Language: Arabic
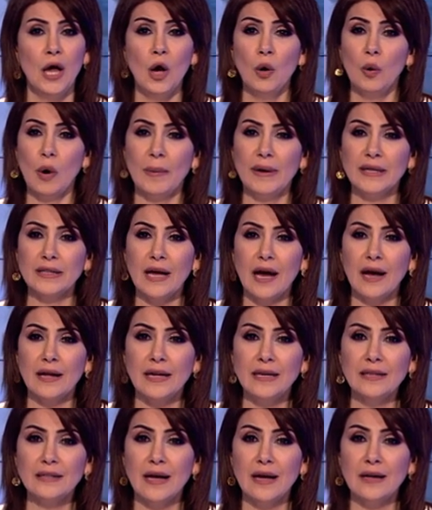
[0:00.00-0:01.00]
وبات
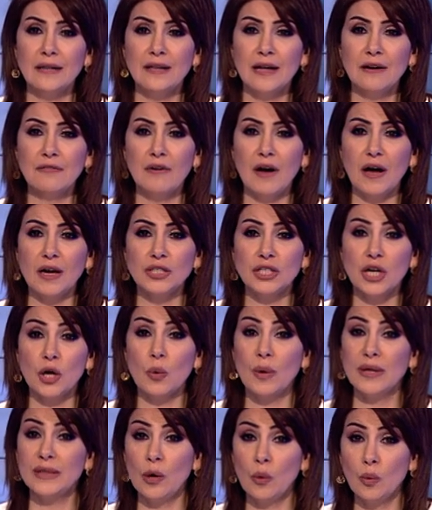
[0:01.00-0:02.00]
علينا أن نرفع
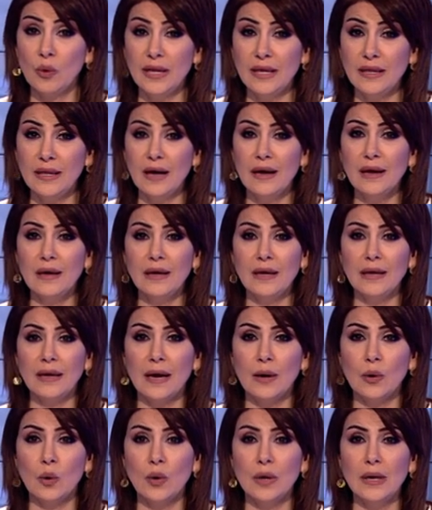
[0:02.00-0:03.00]
شكوى دولية
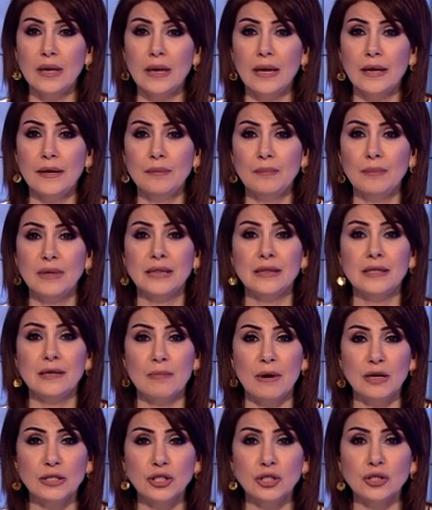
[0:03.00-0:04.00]
إلى كل من
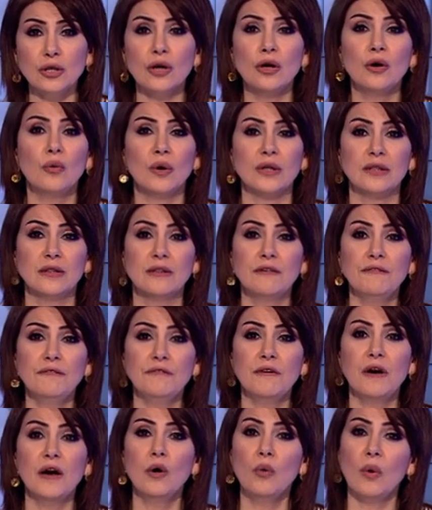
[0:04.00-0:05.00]
دمشق
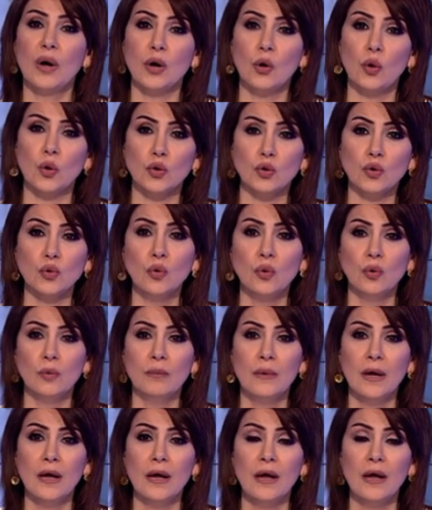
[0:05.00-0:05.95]
والضفة والخرطوم